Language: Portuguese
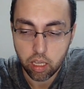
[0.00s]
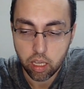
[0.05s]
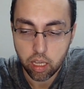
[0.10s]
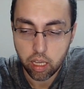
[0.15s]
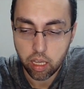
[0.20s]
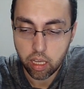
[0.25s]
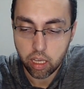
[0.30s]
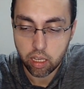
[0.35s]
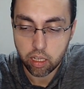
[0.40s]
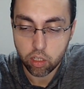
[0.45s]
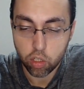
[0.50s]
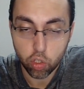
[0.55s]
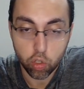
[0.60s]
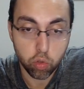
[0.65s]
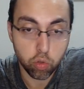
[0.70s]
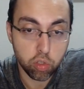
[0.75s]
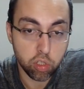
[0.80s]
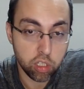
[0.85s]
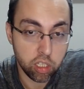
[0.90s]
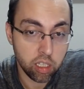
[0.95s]
é,
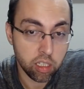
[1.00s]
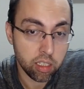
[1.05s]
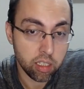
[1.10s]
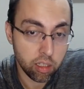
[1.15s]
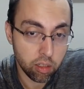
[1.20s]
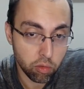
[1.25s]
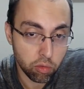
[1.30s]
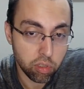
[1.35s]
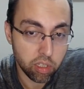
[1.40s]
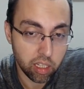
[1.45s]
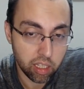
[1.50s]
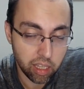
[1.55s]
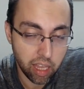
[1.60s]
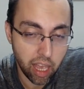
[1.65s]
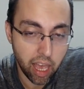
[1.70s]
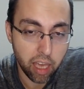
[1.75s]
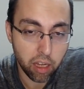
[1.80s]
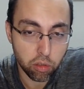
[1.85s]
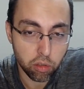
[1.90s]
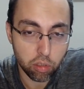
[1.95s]
justiça nos
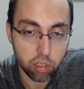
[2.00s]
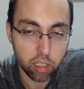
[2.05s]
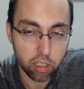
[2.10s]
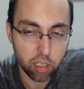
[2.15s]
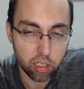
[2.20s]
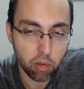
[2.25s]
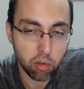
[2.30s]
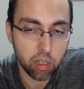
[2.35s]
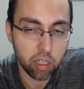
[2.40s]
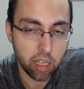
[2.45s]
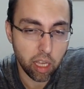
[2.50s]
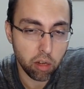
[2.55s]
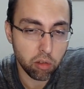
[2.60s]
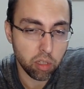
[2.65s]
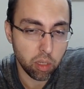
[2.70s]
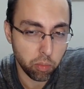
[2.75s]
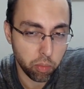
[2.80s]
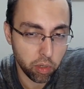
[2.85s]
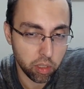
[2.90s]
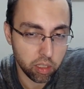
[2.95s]
critérios, ou seja, são critérios
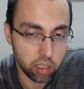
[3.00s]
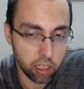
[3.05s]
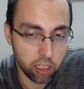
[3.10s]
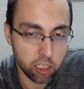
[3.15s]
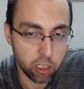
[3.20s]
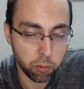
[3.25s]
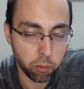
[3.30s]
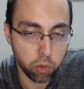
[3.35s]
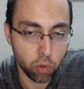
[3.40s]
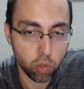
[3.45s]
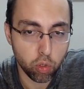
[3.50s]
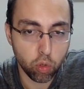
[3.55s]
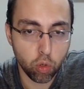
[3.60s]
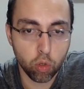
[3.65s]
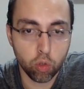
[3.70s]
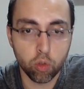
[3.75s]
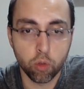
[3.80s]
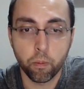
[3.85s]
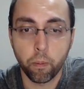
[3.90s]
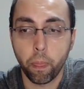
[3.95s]
importantes para o
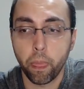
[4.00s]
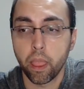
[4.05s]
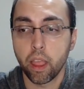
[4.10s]
jogo,